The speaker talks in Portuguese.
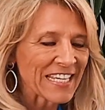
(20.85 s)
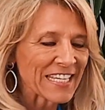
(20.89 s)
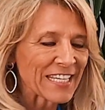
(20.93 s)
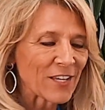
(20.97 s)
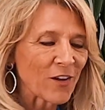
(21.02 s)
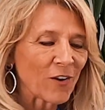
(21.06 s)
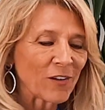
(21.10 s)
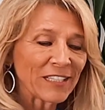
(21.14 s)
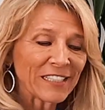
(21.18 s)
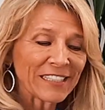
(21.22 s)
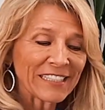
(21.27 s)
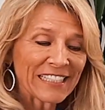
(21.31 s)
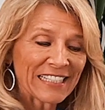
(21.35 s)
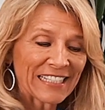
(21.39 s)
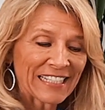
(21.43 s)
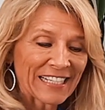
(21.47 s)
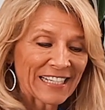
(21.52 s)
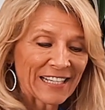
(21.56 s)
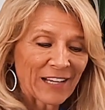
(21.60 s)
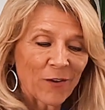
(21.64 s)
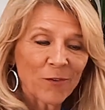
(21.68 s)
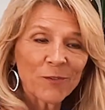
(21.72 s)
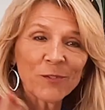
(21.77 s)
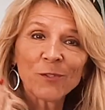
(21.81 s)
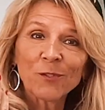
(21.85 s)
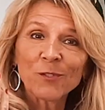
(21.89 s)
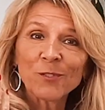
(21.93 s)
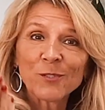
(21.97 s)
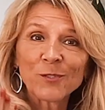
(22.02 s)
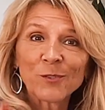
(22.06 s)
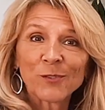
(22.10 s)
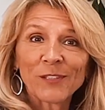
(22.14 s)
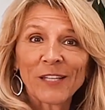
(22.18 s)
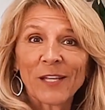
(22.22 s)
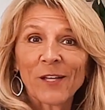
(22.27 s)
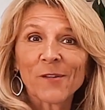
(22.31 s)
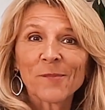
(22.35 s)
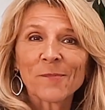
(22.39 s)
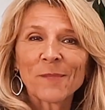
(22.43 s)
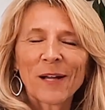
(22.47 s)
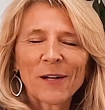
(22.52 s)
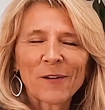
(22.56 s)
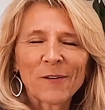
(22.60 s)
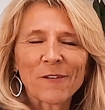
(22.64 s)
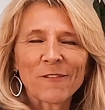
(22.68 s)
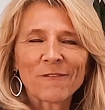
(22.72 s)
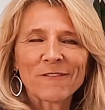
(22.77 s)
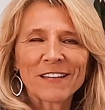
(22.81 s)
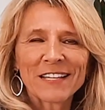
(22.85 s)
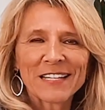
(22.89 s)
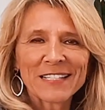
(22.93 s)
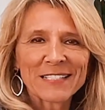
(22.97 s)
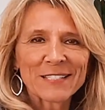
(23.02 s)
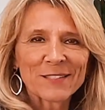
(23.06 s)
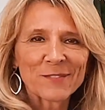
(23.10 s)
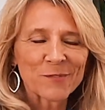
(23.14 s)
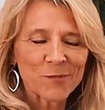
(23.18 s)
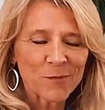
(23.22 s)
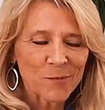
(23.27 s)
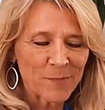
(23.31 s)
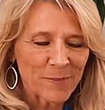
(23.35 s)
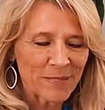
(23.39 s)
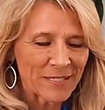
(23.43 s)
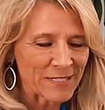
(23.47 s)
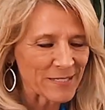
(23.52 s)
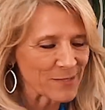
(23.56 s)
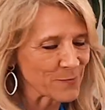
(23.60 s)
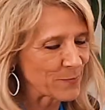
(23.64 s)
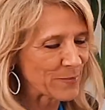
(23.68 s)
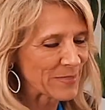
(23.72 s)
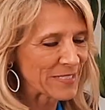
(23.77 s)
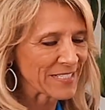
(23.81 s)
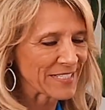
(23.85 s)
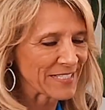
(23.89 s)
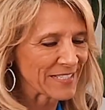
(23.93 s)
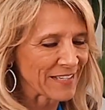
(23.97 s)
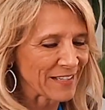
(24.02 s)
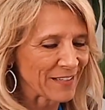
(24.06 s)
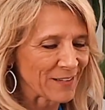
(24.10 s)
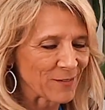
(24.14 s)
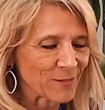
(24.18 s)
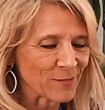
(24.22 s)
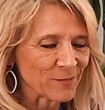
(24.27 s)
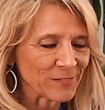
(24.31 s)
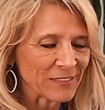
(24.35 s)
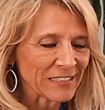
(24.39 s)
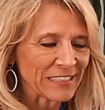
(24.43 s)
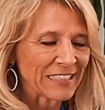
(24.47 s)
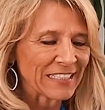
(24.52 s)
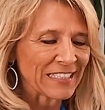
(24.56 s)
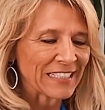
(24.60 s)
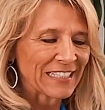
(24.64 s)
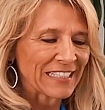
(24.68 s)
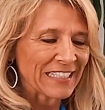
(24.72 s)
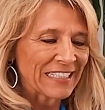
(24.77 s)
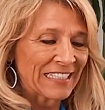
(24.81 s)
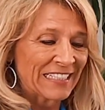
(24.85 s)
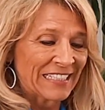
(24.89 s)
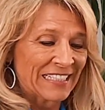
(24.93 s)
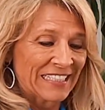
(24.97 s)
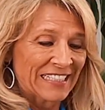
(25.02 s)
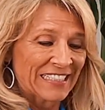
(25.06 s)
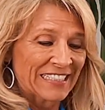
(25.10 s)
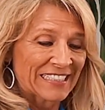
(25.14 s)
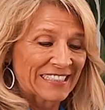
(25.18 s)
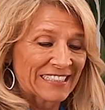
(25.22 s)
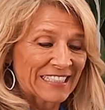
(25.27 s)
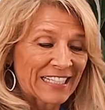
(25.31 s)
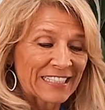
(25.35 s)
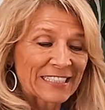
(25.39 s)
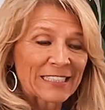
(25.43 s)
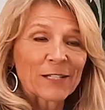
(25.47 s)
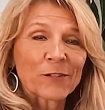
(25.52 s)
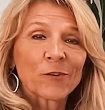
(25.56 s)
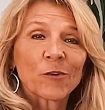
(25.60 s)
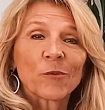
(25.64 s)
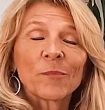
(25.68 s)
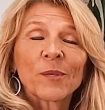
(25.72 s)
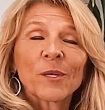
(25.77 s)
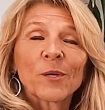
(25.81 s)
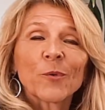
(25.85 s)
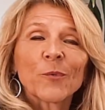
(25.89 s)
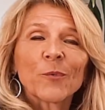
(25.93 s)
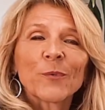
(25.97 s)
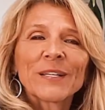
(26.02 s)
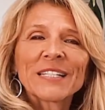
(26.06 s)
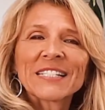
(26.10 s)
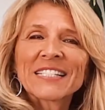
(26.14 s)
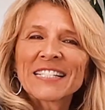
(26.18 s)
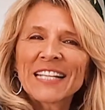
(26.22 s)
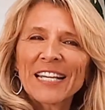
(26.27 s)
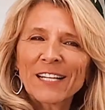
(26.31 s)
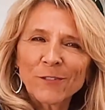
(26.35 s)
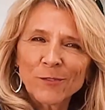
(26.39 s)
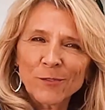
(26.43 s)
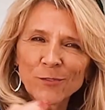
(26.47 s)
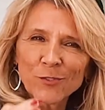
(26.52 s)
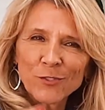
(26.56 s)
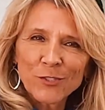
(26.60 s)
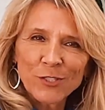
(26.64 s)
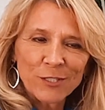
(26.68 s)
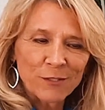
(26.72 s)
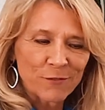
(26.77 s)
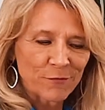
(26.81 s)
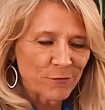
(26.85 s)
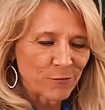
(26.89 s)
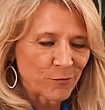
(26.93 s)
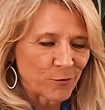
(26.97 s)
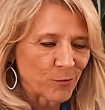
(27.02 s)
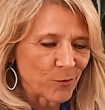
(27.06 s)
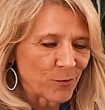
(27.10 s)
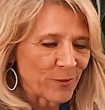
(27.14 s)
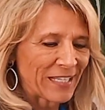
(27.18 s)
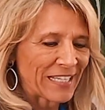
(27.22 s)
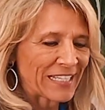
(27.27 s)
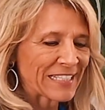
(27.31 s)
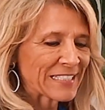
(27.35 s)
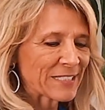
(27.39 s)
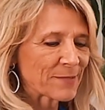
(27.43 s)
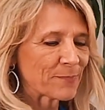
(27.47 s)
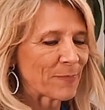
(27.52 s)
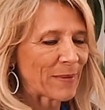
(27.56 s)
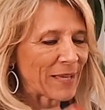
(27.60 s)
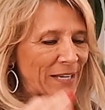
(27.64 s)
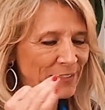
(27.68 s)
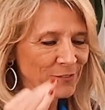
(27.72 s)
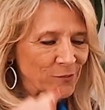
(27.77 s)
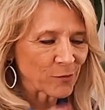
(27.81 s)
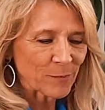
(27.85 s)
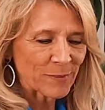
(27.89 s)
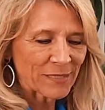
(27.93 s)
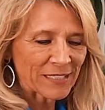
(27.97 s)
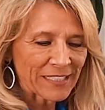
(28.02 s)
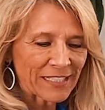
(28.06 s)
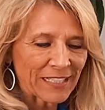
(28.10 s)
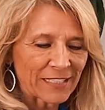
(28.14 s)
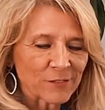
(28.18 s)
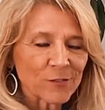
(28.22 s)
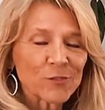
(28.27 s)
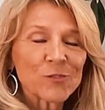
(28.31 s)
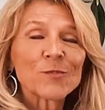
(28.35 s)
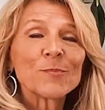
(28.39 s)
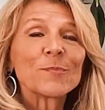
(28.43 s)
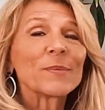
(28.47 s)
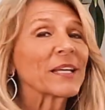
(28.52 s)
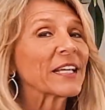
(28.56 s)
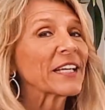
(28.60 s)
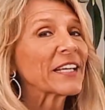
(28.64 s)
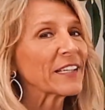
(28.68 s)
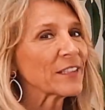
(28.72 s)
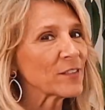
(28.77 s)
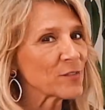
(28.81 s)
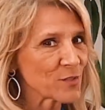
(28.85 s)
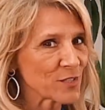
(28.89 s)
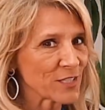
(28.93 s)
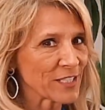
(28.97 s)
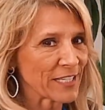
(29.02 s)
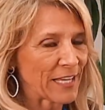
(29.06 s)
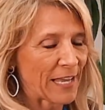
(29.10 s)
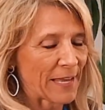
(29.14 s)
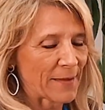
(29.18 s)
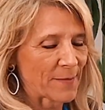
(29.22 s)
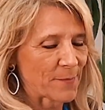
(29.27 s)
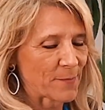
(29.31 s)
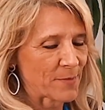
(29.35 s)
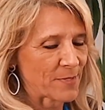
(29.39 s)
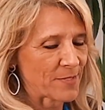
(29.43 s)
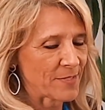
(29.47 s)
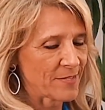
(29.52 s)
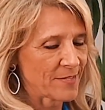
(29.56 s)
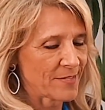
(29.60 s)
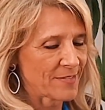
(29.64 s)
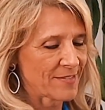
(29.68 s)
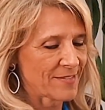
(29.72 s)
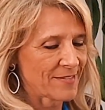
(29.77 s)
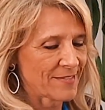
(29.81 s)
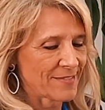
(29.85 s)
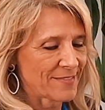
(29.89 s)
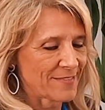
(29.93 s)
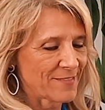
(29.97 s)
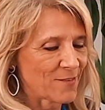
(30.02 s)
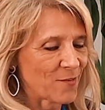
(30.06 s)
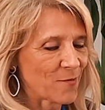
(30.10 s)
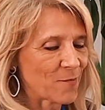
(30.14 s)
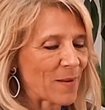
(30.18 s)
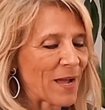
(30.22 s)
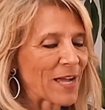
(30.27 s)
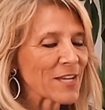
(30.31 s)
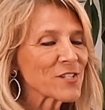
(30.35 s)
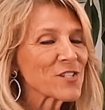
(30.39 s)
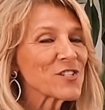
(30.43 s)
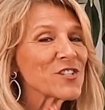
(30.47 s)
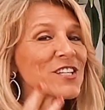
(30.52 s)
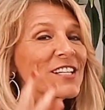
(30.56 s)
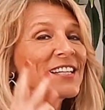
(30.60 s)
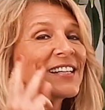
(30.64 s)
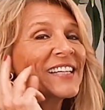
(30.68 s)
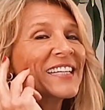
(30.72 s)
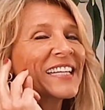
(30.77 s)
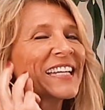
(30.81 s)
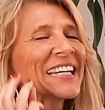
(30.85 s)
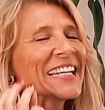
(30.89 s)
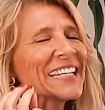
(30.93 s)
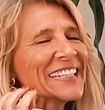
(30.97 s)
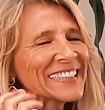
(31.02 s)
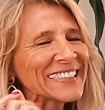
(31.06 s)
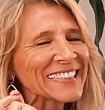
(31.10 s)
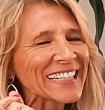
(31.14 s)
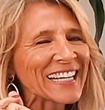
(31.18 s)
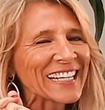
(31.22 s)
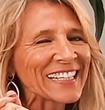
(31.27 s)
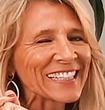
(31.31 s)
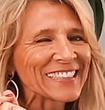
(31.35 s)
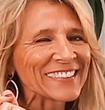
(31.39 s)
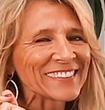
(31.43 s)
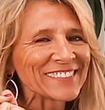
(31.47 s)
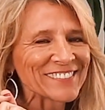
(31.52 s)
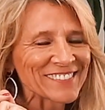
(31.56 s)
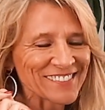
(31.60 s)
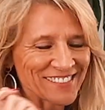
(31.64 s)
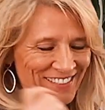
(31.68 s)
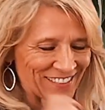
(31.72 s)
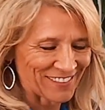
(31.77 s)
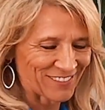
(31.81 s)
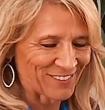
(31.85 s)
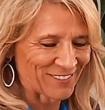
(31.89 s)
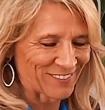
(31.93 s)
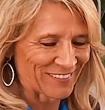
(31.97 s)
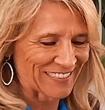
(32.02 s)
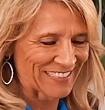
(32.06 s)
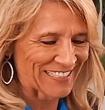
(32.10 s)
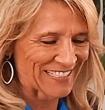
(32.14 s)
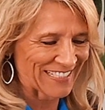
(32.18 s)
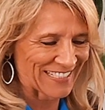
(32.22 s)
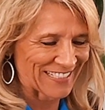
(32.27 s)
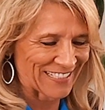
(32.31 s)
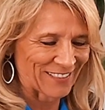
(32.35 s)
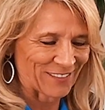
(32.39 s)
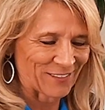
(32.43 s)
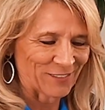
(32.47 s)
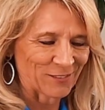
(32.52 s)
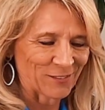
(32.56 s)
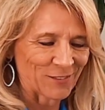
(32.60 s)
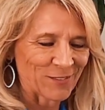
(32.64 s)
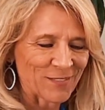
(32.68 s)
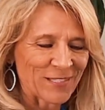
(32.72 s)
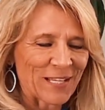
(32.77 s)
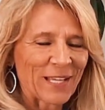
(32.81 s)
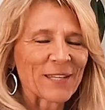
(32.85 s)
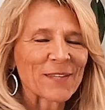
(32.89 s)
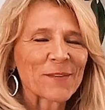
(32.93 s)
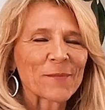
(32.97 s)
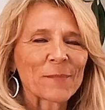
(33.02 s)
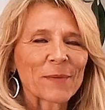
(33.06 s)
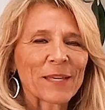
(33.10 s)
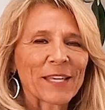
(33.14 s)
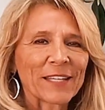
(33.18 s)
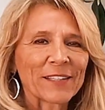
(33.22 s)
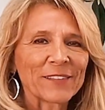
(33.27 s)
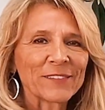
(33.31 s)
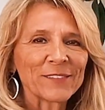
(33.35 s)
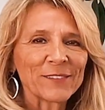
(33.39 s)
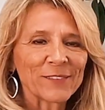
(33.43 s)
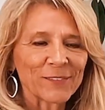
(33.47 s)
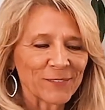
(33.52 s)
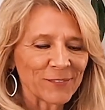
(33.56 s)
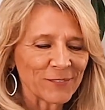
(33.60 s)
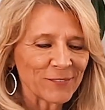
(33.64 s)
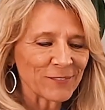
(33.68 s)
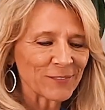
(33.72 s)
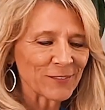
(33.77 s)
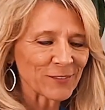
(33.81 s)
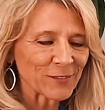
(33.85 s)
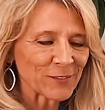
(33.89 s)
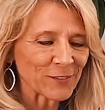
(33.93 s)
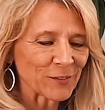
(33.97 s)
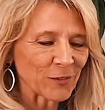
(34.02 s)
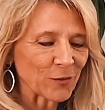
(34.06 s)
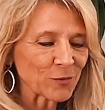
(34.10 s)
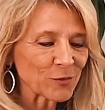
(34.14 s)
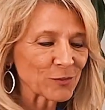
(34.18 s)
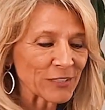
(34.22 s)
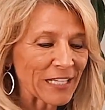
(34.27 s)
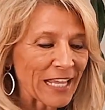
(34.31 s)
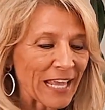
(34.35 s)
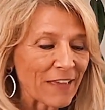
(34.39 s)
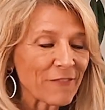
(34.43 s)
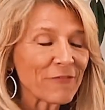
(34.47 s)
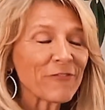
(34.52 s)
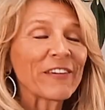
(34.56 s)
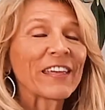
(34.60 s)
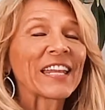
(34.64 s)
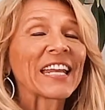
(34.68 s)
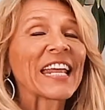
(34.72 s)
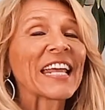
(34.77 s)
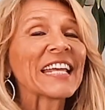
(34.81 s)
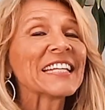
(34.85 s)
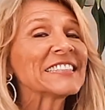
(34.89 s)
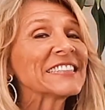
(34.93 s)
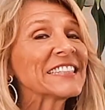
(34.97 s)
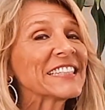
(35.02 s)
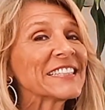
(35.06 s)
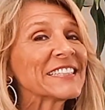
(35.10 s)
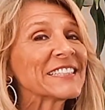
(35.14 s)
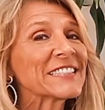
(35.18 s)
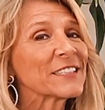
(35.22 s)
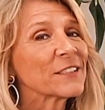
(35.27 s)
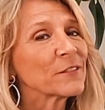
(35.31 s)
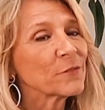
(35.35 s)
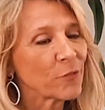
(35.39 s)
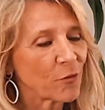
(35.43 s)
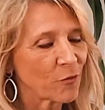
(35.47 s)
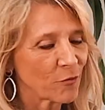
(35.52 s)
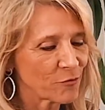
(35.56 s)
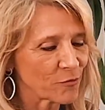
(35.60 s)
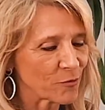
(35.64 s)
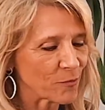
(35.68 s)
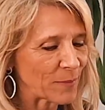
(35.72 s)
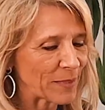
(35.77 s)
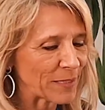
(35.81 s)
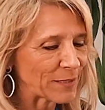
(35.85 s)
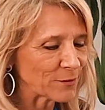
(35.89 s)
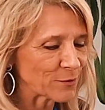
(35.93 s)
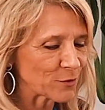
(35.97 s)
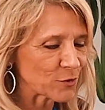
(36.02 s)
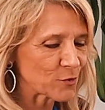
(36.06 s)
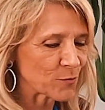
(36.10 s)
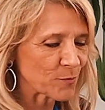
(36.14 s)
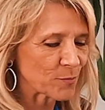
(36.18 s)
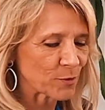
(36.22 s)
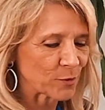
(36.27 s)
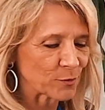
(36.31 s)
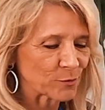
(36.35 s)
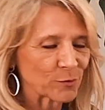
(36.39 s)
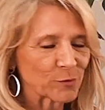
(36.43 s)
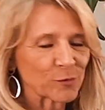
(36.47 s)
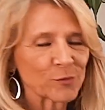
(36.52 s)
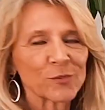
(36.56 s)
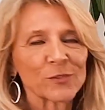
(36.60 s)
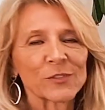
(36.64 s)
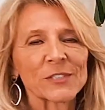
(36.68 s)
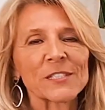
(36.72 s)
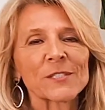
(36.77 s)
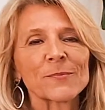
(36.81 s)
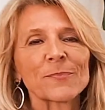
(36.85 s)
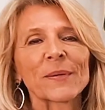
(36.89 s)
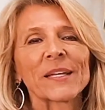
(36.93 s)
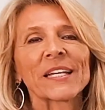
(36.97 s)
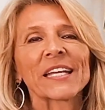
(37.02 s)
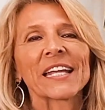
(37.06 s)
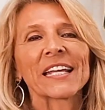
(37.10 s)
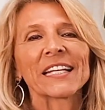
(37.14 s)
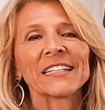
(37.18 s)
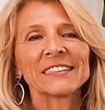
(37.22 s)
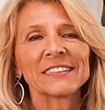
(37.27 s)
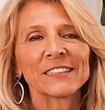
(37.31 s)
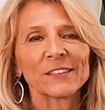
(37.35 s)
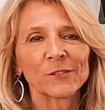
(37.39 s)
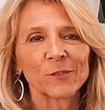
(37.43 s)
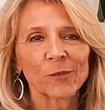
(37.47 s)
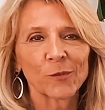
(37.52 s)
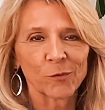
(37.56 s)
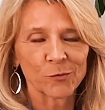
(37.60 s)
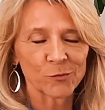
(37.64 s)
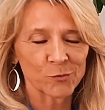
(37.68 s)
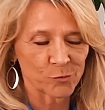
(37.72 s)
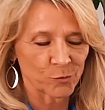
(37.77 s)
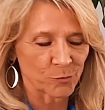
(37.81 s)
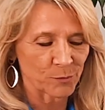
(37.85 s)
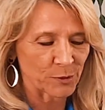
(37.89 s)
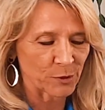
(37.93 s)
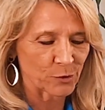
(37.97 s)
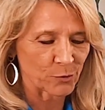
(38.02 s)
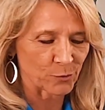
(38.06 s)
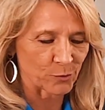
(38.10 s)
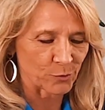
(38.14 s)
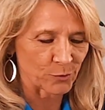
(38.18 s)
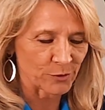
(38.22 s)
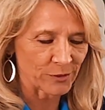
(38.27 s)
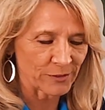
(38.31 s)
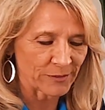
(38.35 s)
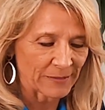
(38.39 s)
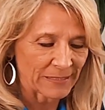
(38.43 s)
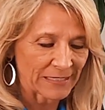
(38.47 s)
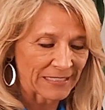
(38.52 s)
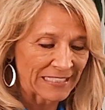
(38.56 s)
E olha que legal que hoje eu tenho uma conversa super especial que está aqui comigo um executivo, expert no mercado de brinquedos e games, com mais de 30 anos de atuação no segmento, tornou-se referência em desenvolvimento de produtos e experiência do consumidor.